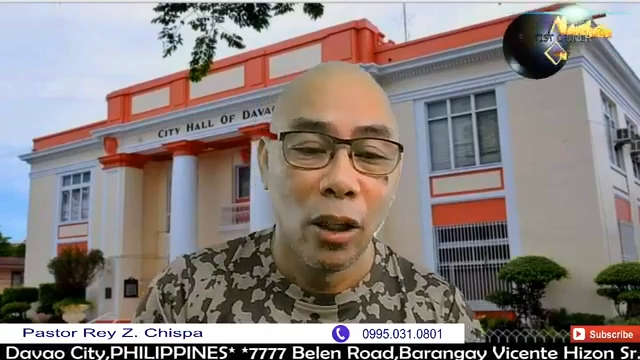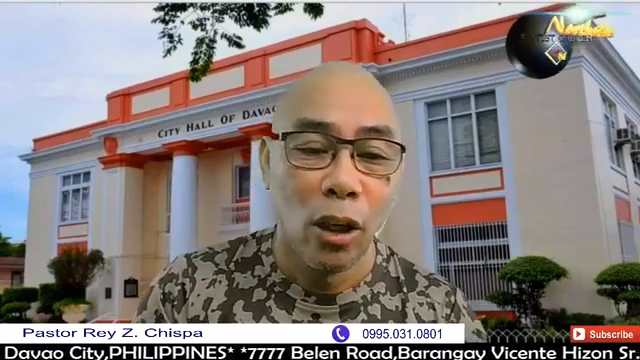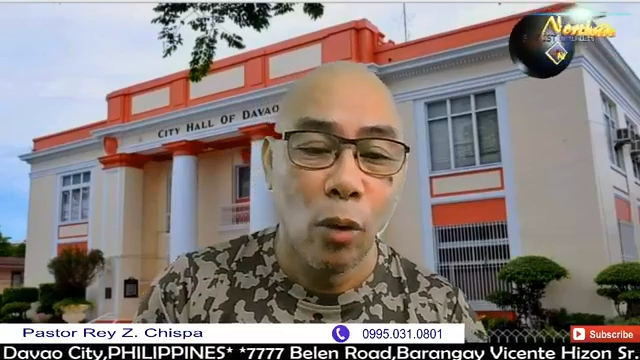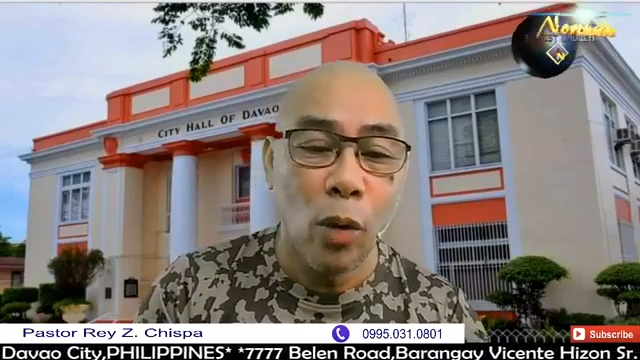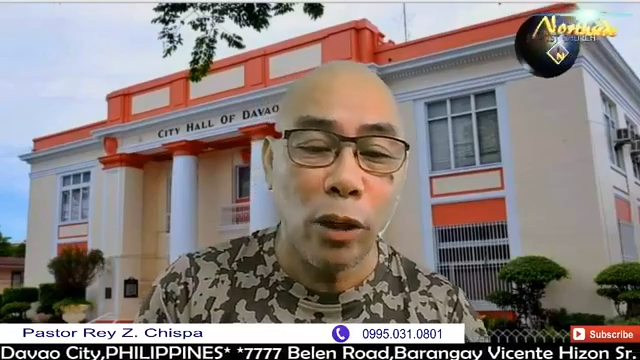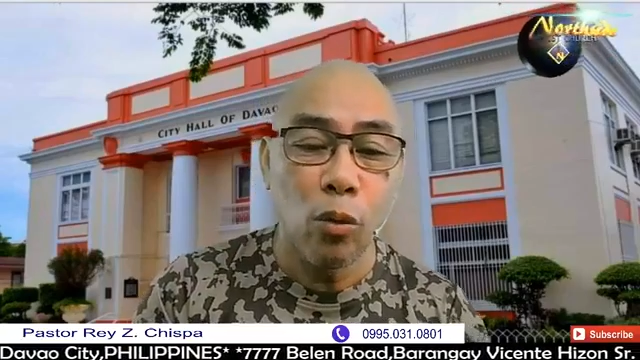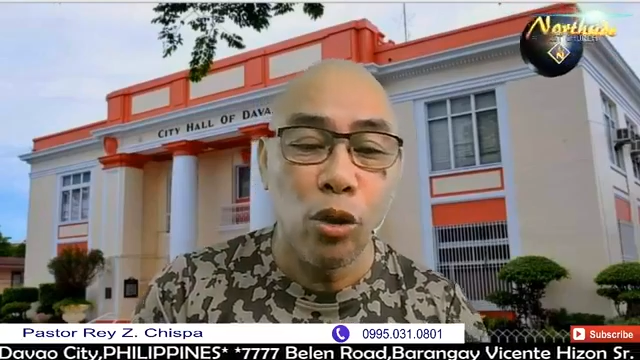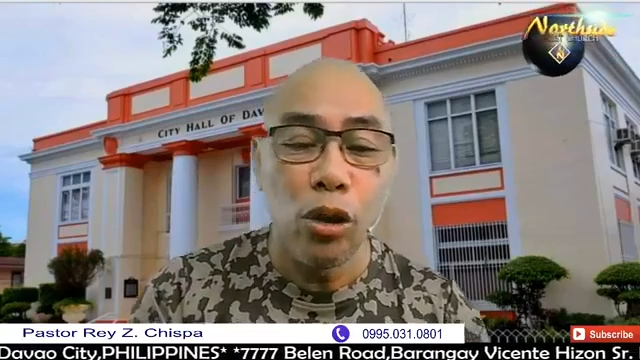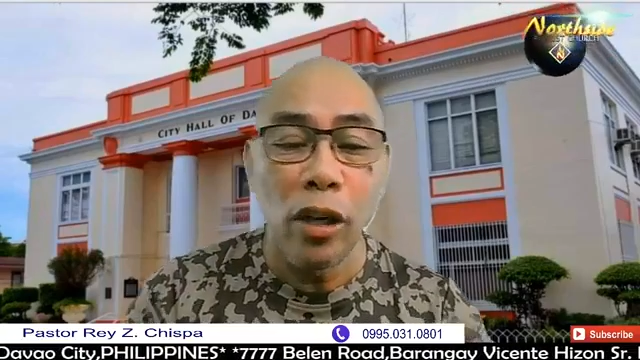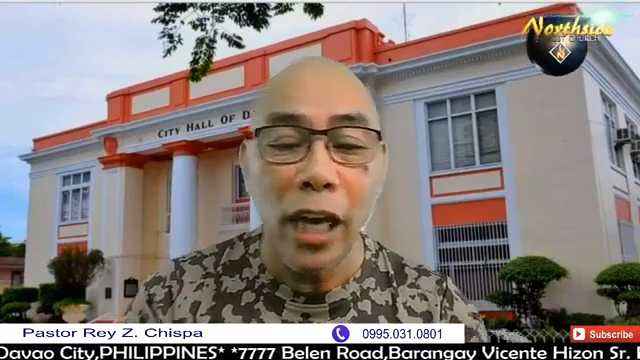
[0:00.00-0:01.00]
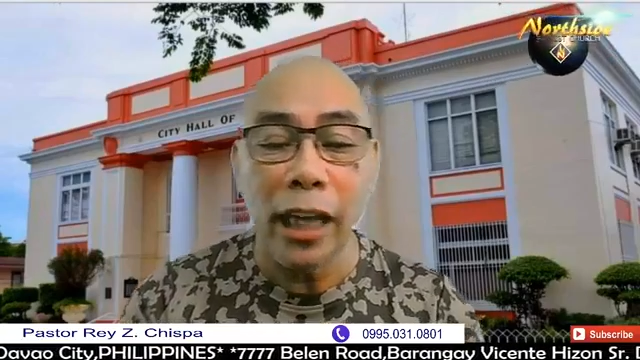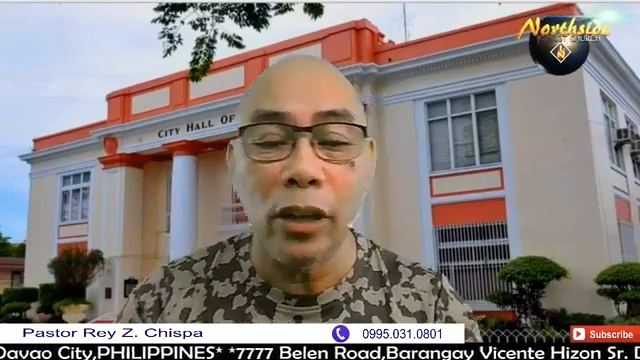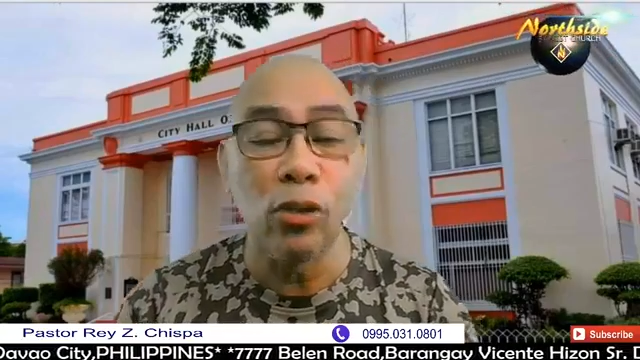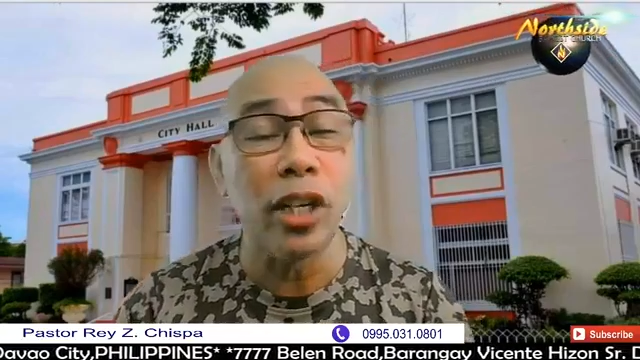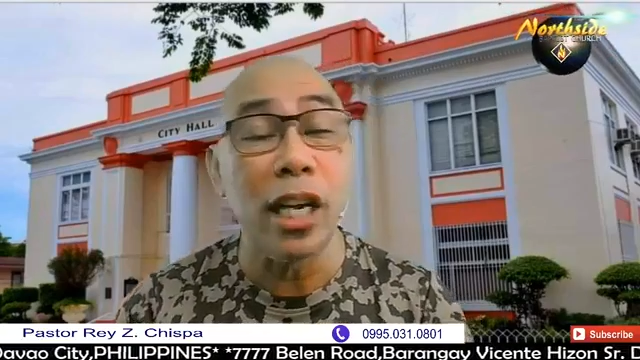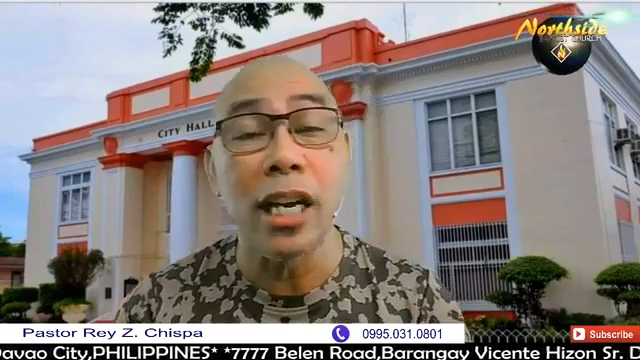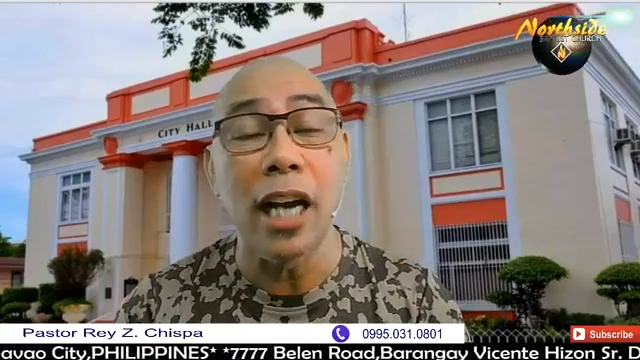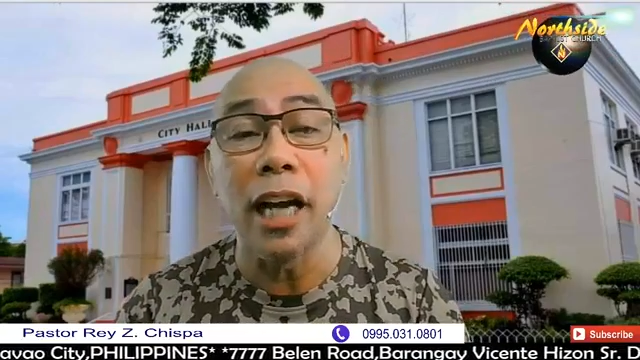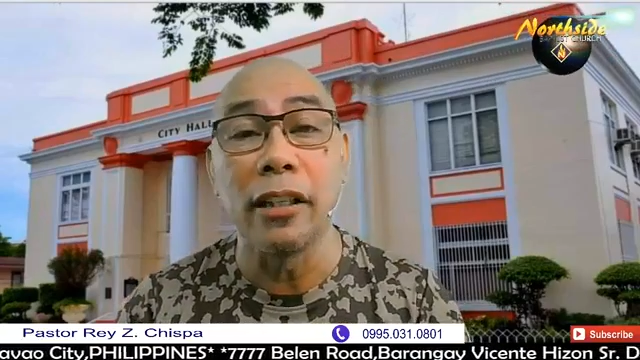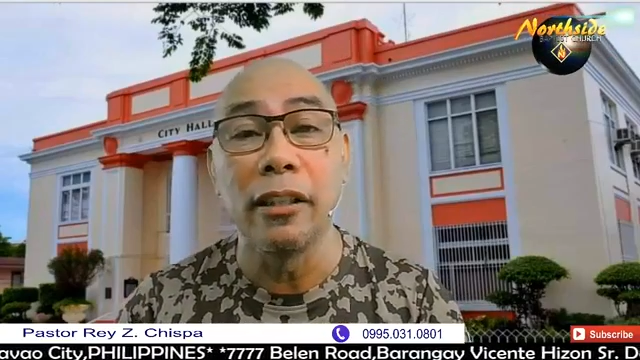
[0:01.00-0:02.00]
What would you like to see
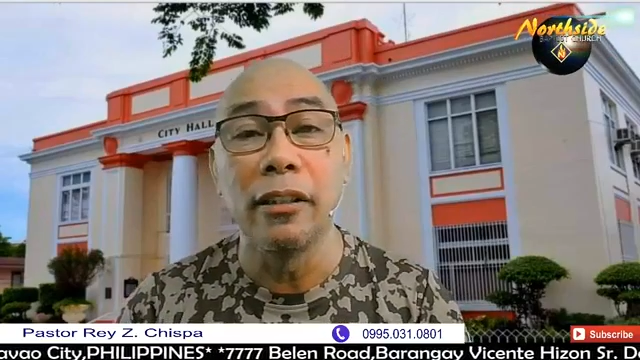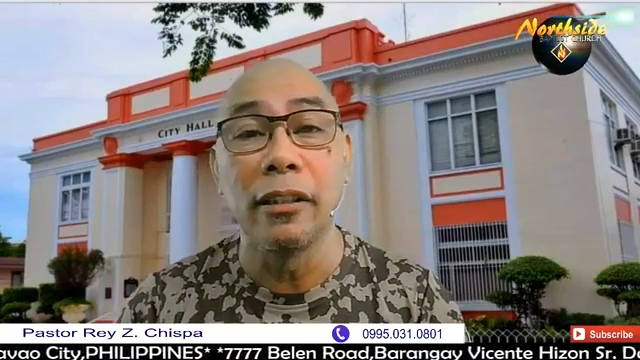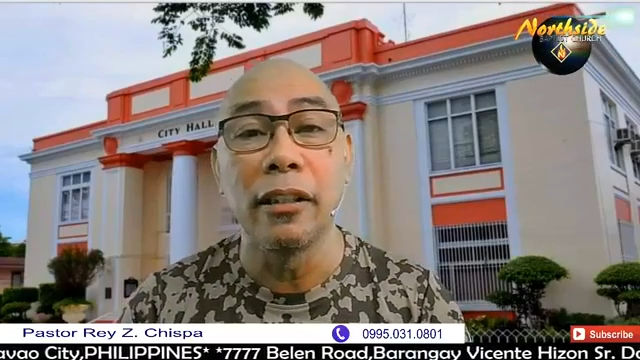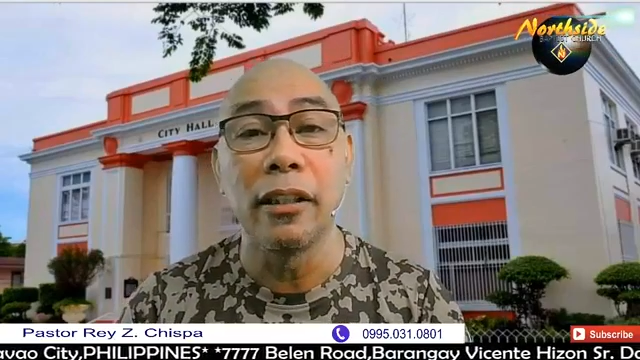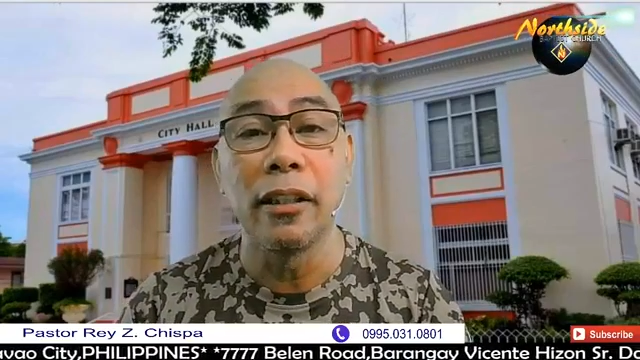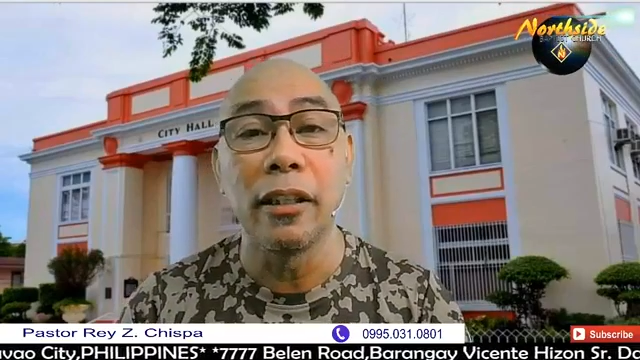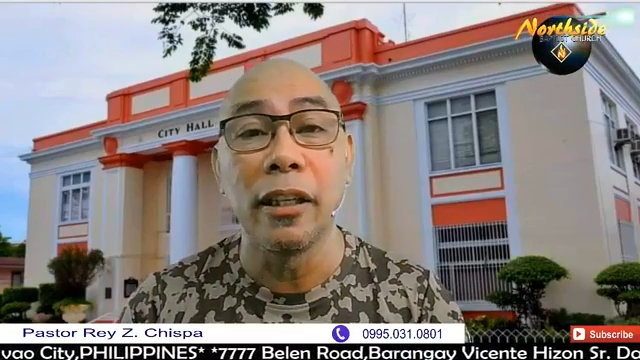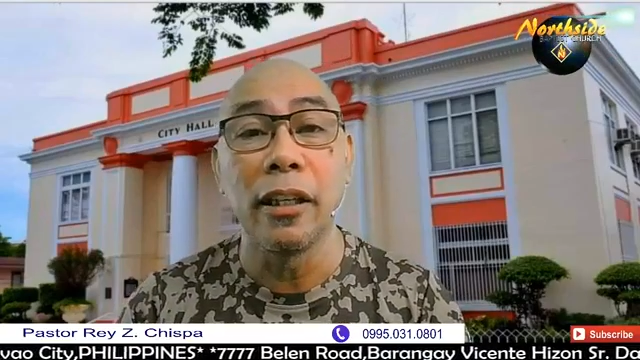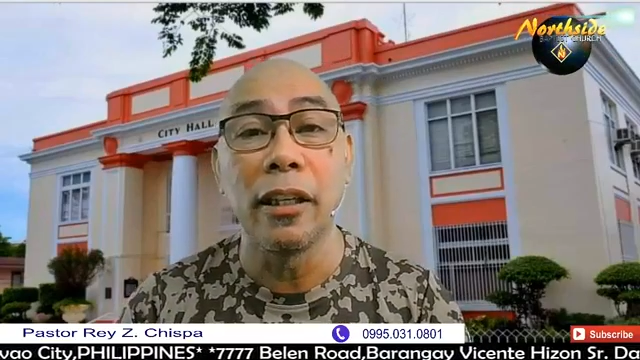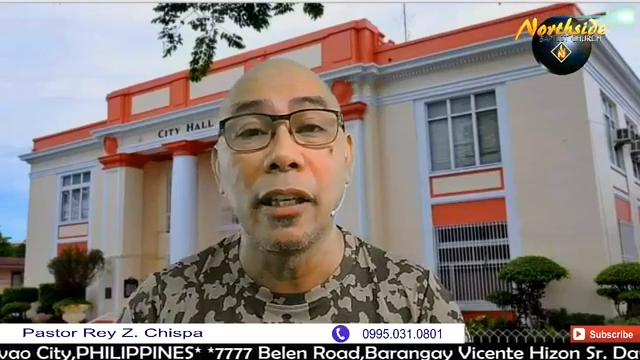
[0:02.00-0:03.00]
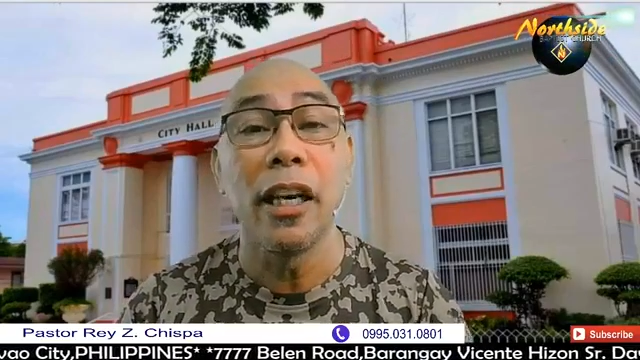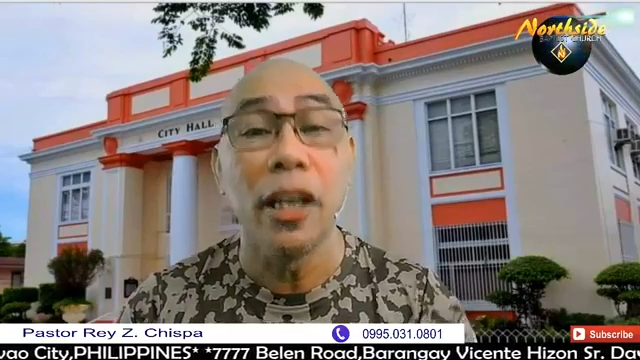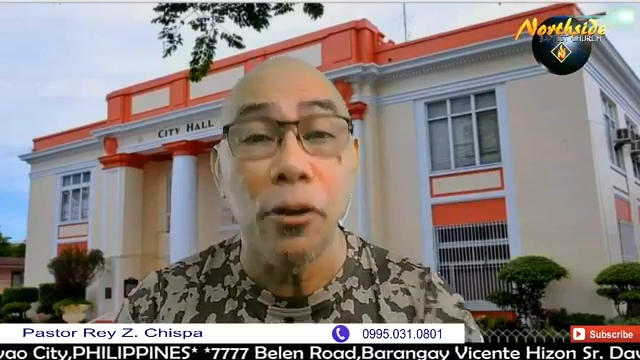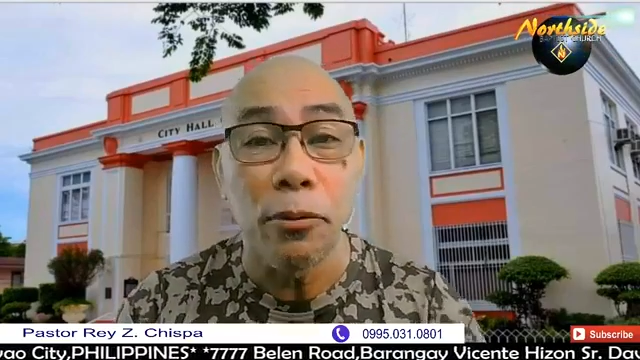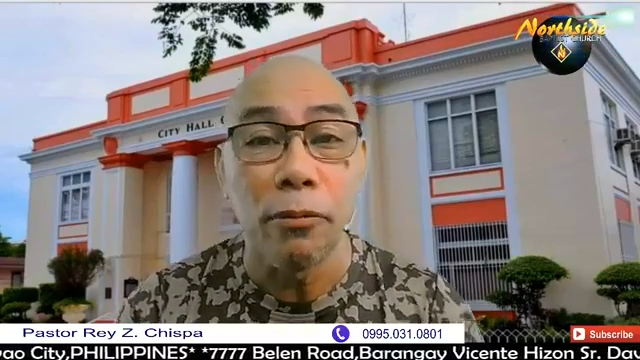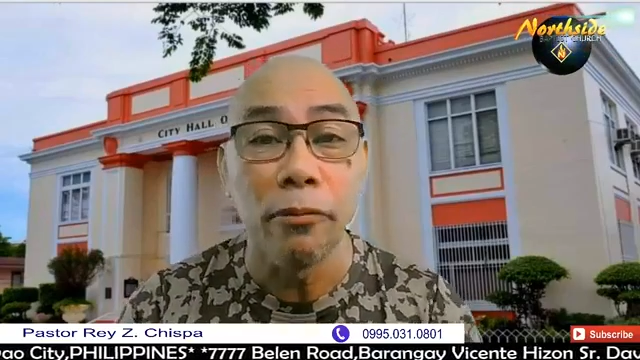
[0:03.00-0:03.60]
God in you?